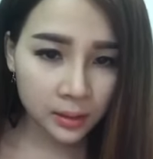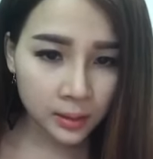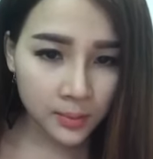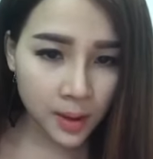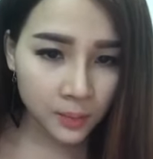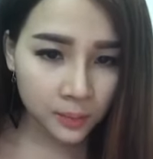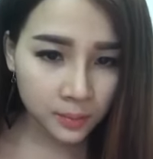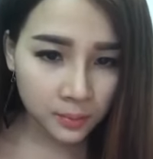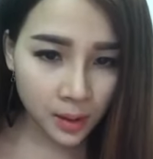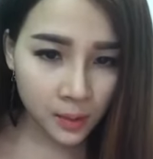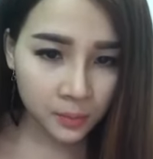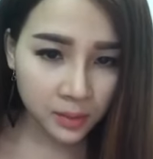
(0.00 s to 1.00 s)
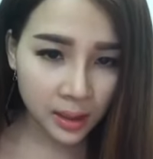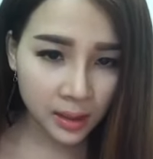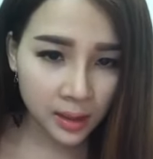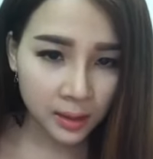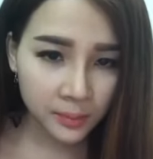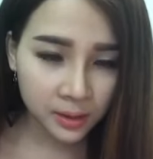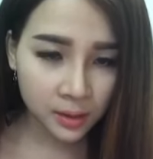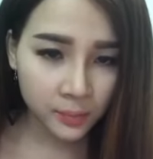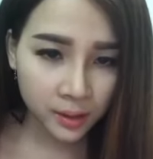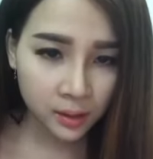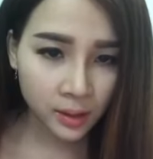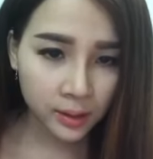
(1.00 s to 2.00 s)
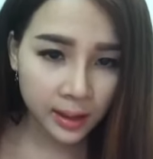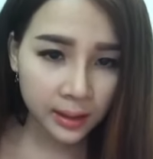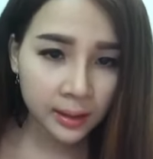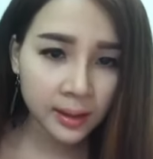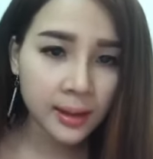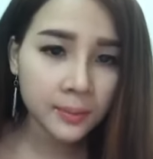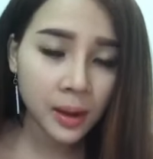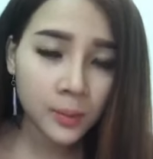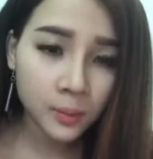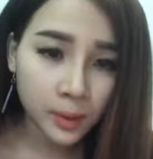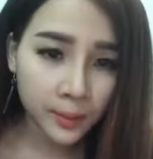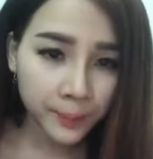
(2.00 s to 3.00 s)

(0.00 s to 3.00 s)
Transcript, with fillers: cho nó bong bong da ra, mà trong cái thời gian nó đang bong á,